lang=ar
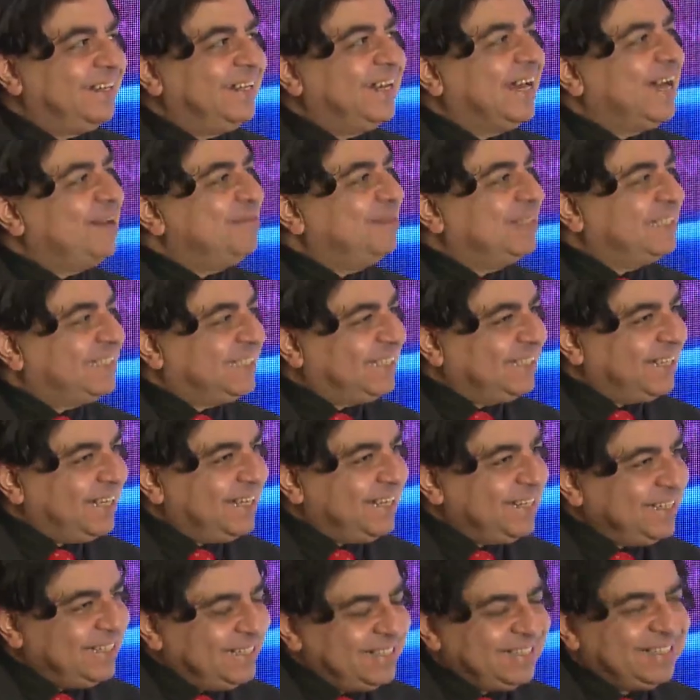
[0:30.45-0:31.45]
للعام
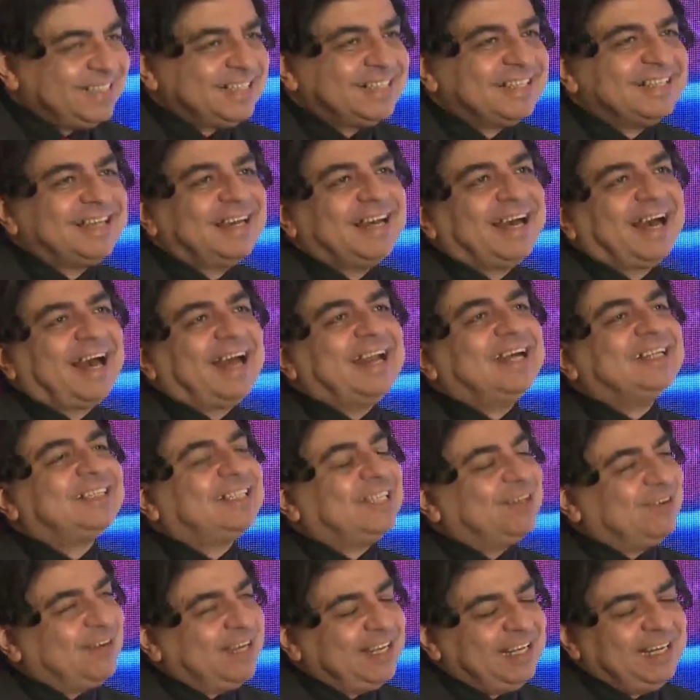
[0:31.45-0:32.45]
الثاني على
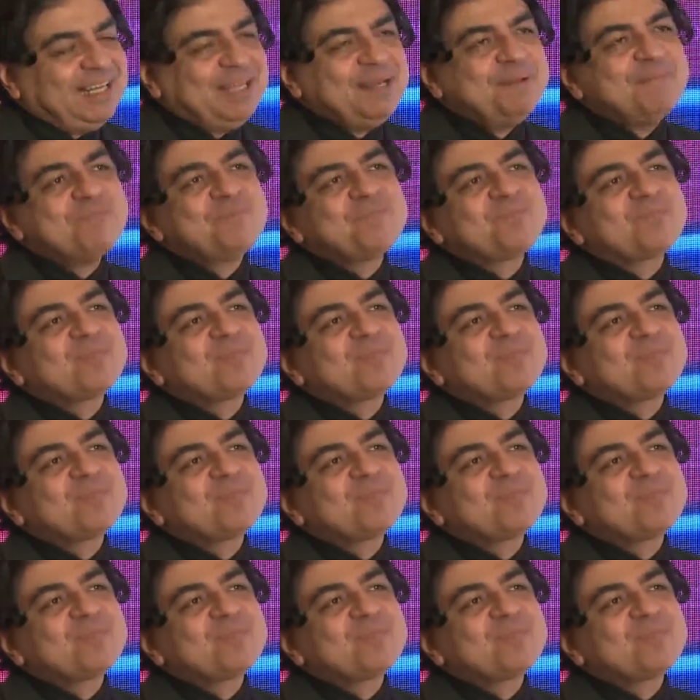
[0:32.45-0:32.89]
التوالي